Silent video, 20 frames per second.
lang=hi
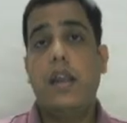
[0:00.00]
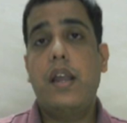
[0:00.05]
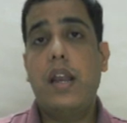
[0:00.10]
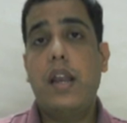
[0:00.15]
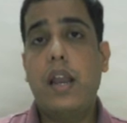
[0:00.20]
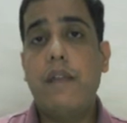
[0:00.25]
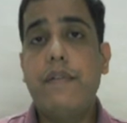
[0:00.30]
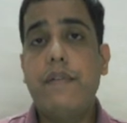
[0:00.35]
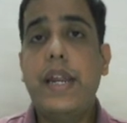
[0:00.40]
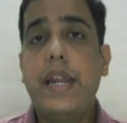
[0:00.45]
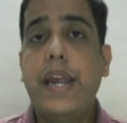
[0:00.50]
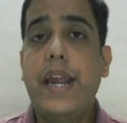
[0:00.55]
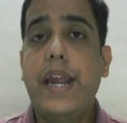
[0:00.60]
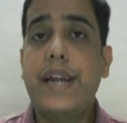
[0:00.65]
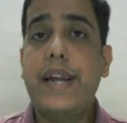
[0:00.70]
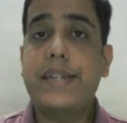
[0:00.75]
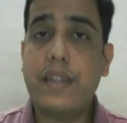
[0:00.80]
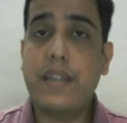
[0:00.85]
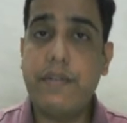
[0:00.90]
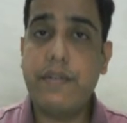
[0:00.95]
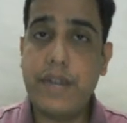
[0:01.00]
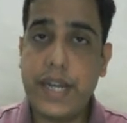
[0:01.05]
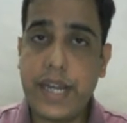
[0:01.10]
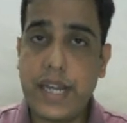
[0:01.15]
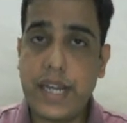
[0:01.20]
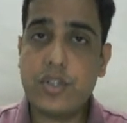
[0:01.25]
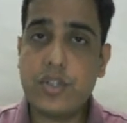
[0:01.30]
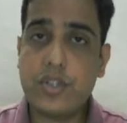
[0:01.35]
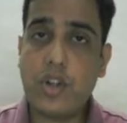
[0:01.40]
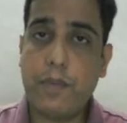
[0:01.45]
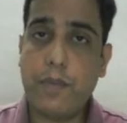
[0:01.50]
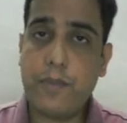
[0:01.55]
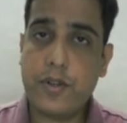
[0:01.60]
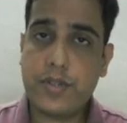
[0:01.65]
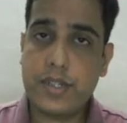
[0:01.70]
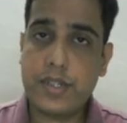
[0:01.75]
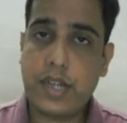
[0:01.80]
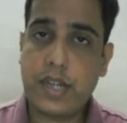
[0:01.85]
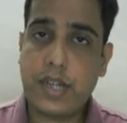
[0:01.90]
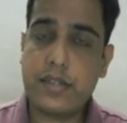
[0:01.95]
11,870 के स्टॉप
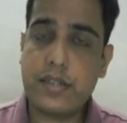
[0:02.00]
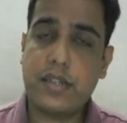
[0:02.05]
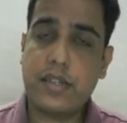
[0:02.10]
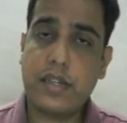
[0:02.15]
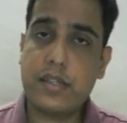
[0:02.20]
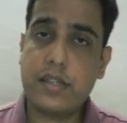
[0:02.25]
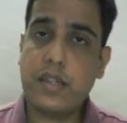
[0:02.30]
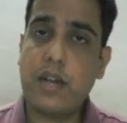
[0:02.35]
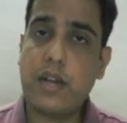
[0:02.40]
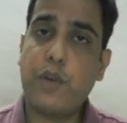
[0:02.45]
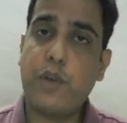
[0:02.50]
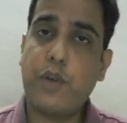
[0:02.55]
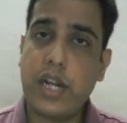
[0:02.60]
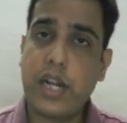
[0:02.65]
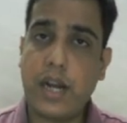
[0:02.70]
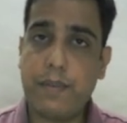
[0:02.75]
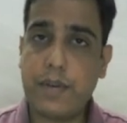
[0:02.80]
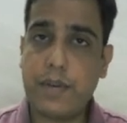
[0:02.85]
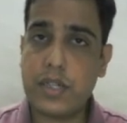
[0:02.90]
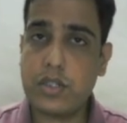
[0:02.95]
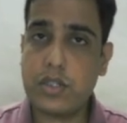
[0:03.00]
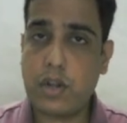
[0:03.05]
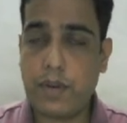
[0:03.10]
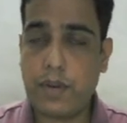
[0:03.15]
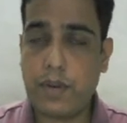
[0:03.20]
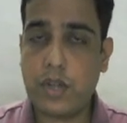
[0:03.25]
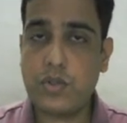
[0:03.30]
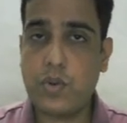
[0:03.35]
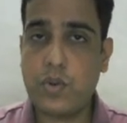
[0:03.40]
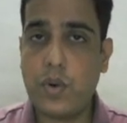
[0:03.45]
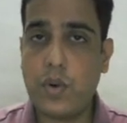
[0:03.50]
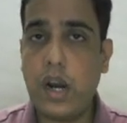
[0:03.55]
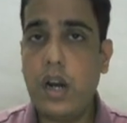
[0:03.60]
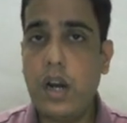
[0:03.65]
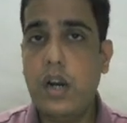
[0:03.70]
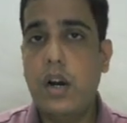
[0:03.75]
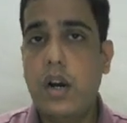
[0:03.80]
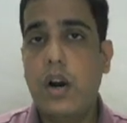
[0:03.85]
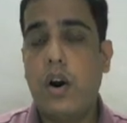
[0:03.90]
लॉस के साथ 70 पॉइंट का आपका स्टॉप लॉस होगा